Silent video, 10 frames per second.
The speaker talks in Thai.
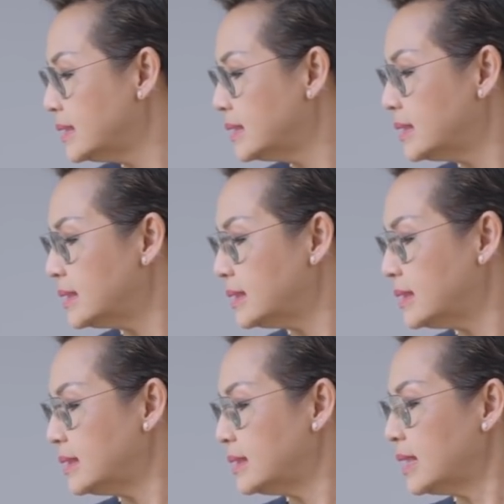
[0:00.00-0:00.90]

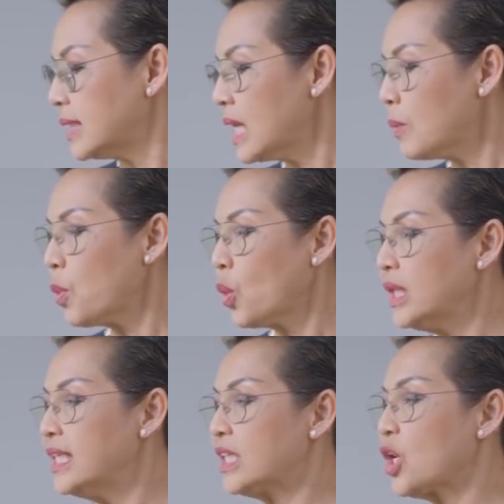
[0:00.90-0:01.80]
ๆ เครื่องปรุง
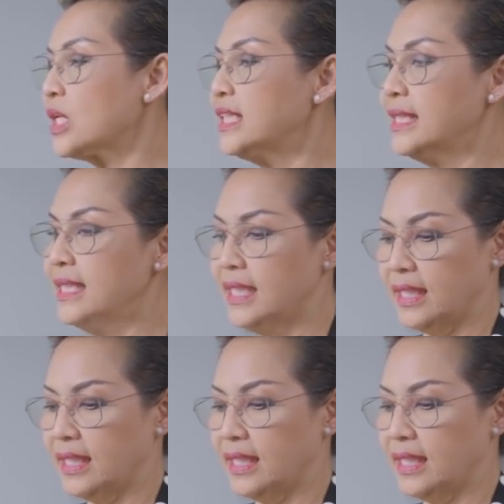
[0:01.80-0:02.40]
อื่นก็คือ